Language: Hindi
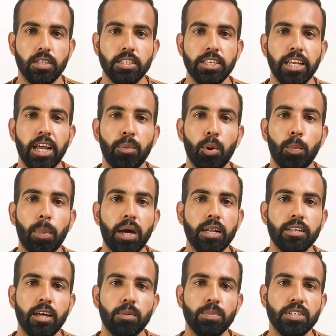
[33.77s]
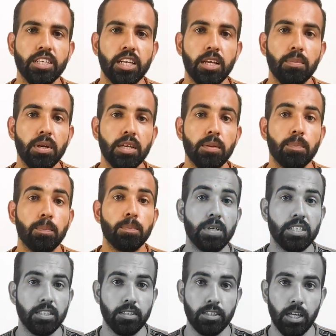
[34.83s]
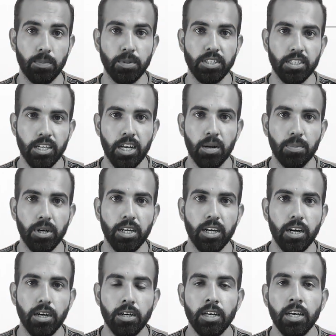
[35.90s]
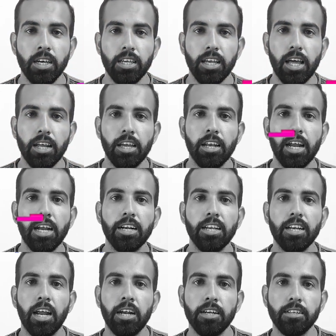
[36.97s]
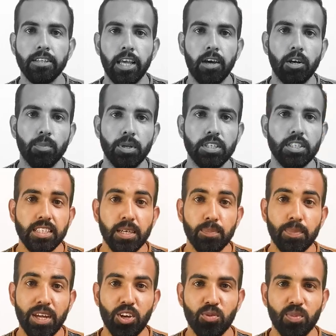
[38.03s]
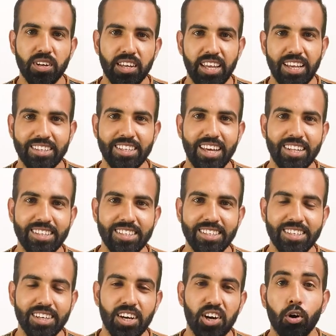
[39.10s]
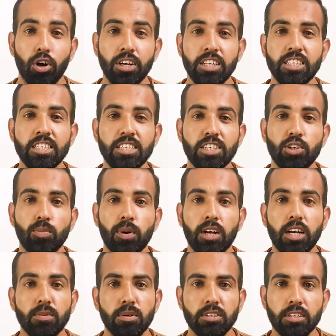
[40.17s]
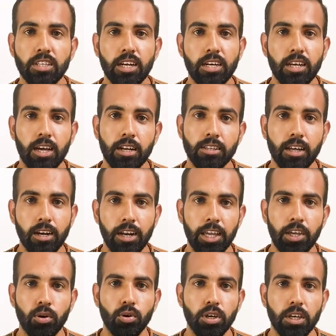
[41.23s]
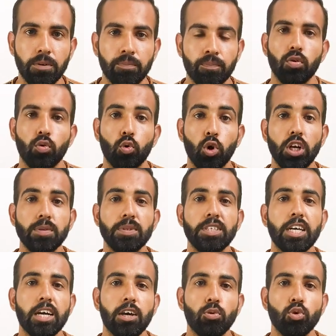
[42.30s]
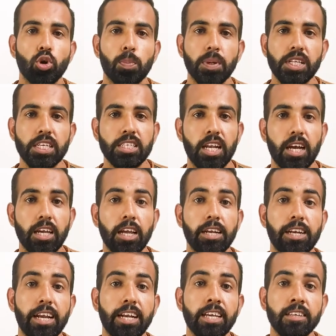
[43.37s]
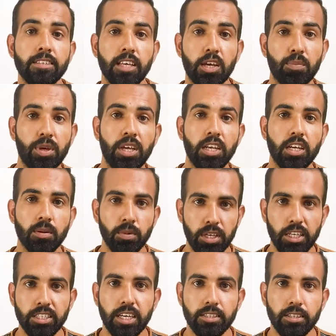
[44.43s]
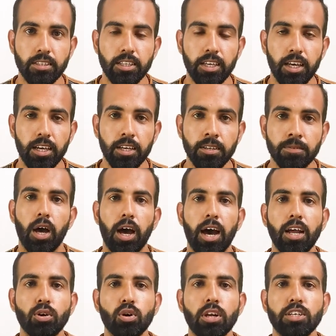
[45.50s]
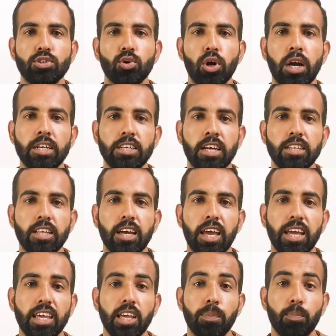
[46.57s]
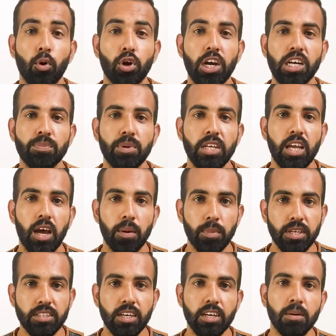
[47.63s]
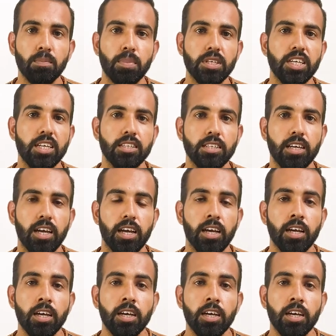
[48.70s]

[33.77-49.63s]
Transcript: इसके लिए हमें 12 साल पीछे नहीं बल्कि 25 साल पीछे जाना पड़ेगा यानी कि 1997 में जब मेरी उम्र एक साल थी और नितिन जी की उम्र लगभग 17-18 साल रही होगी कॉलेज में जाकर उनको पता चला कि ट्रेडिंग से भी इनकम की जा सकती है हर कॉलेज स्टूडेंट जानता है कि पॉकेट मनी हमेशा कम पड़ जाती है